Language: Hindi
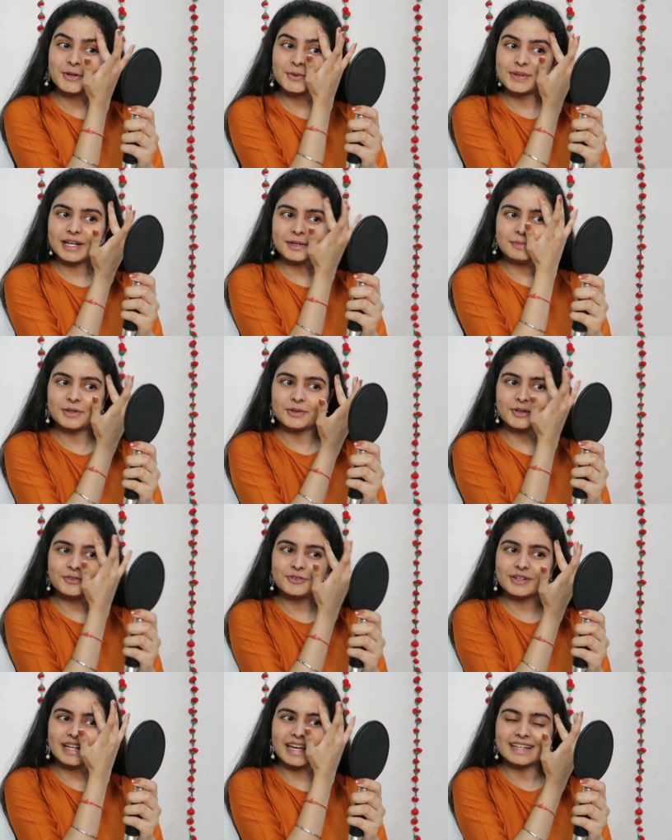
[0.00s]
डू लेट मी नो
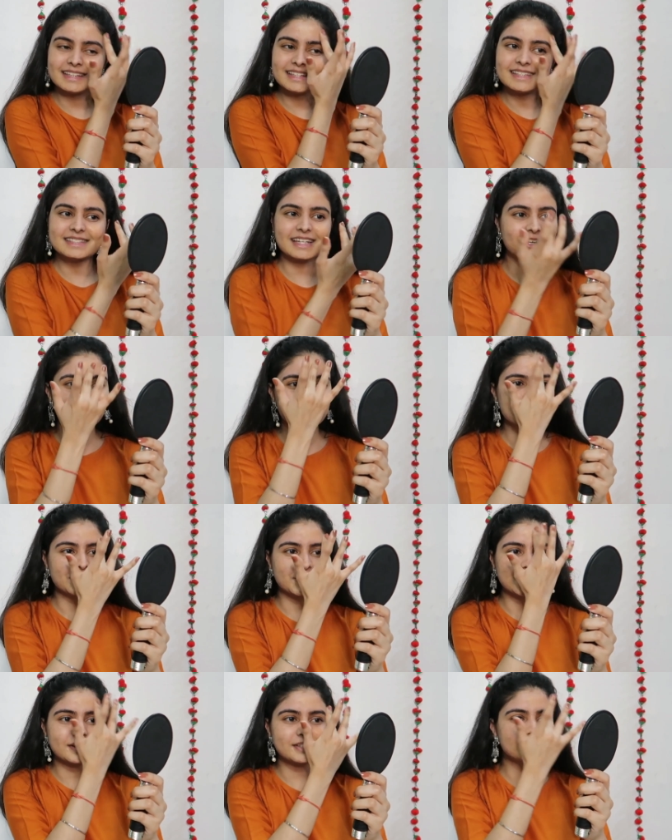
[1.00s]
इफ यू लाइक दीज काइंड ऑफ
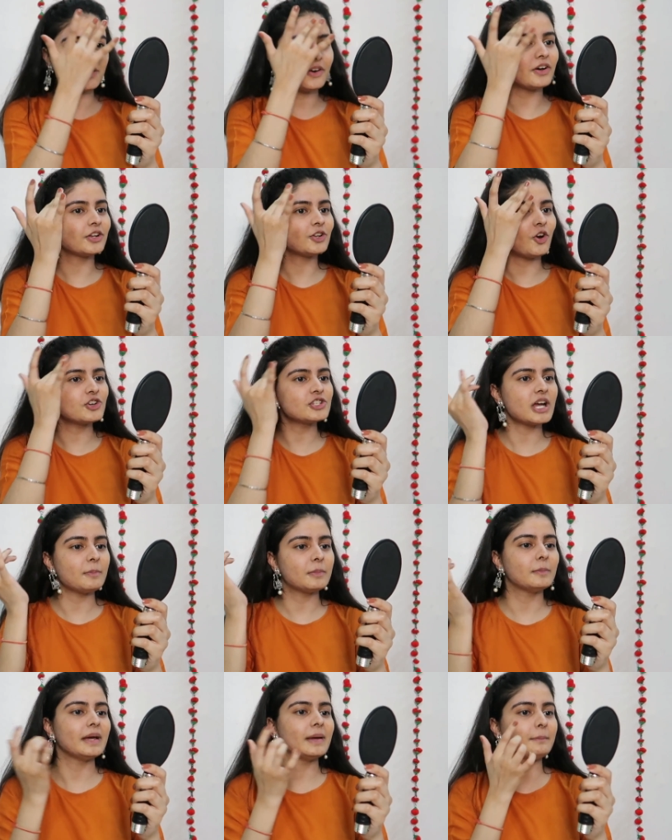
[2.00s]
ट्यूटोरियल्स और नॉट
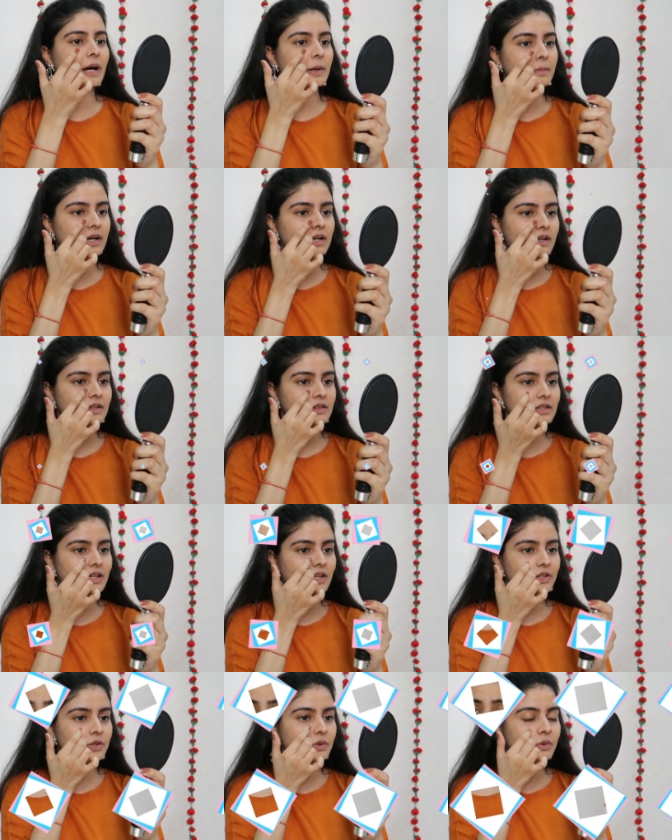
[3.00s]
जहाँ पे मैं बक बक करती
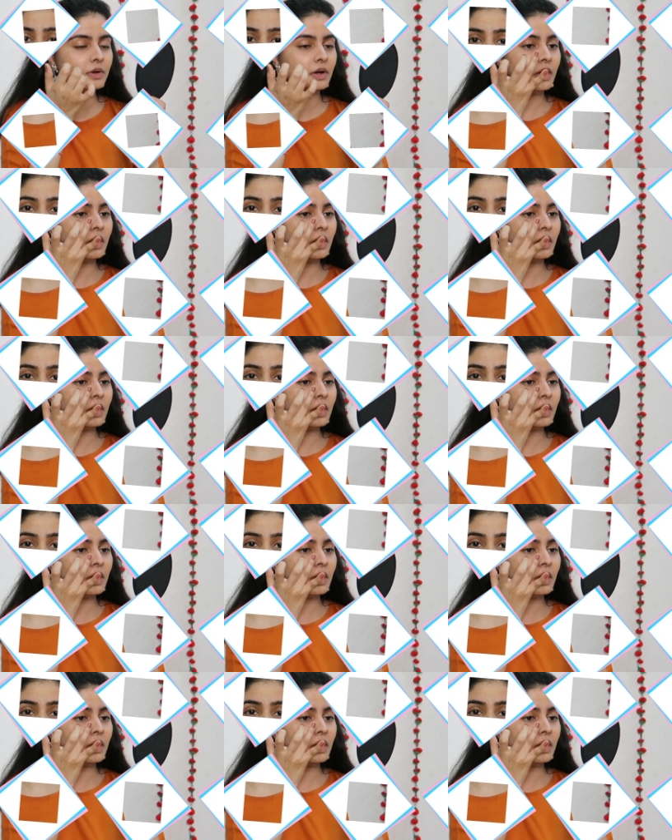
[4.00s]
रहती हूँ सो